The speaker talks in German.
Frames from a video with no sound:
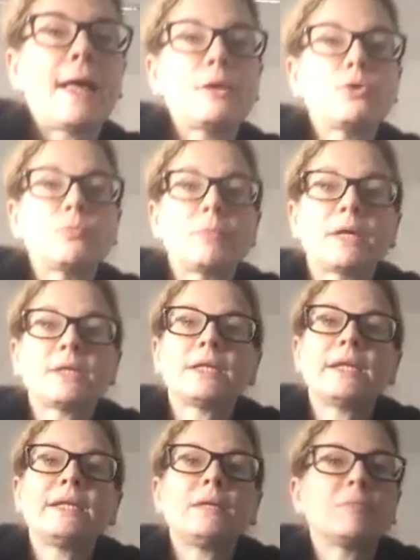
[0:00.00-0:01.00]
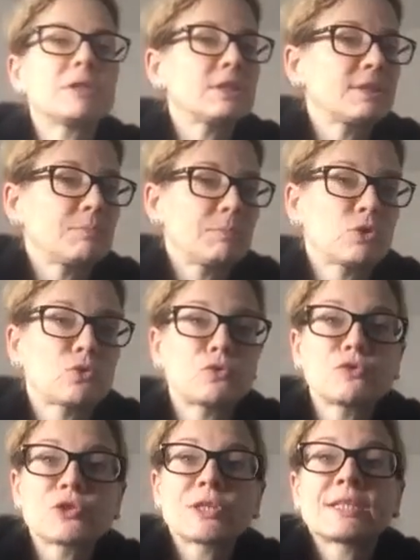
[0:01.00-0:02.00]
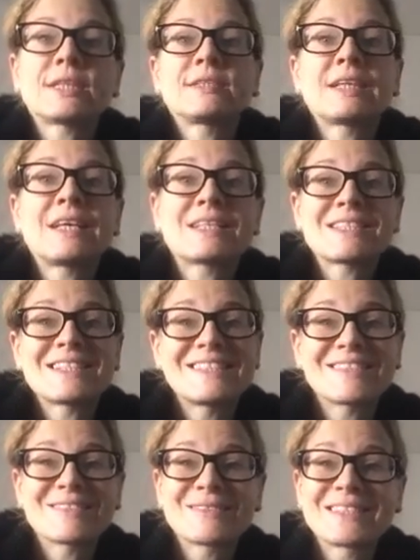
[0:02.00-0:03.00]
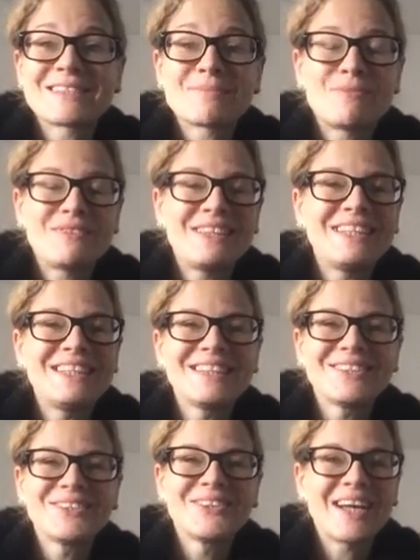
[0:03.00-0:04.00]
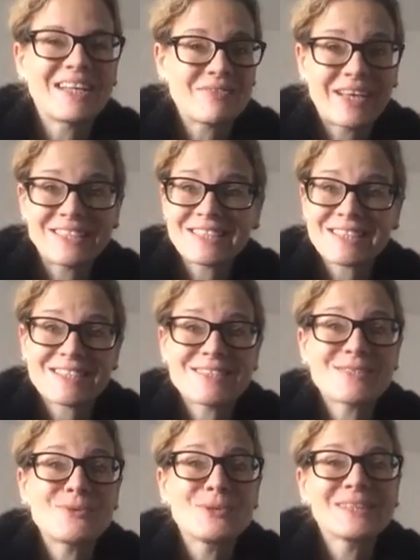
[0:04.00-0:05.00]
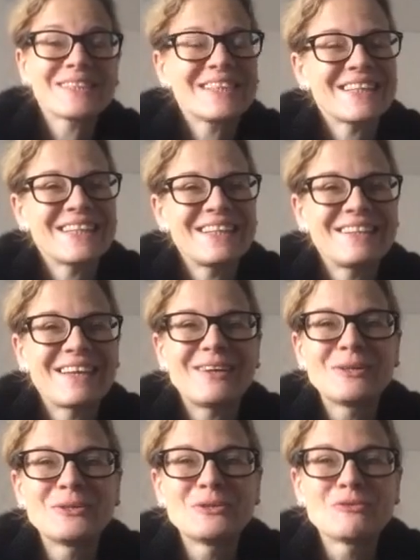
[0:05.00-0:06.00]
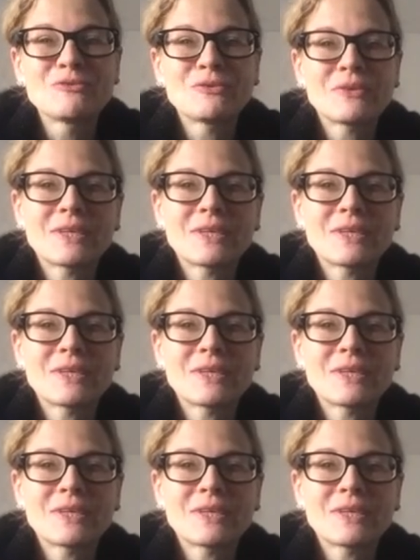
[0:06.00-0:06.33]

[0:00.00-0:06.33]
Hallo meine Lieben, ich begrüße euch recht herzlich zu diesem Video. Ein weiteres Türchen geht auf.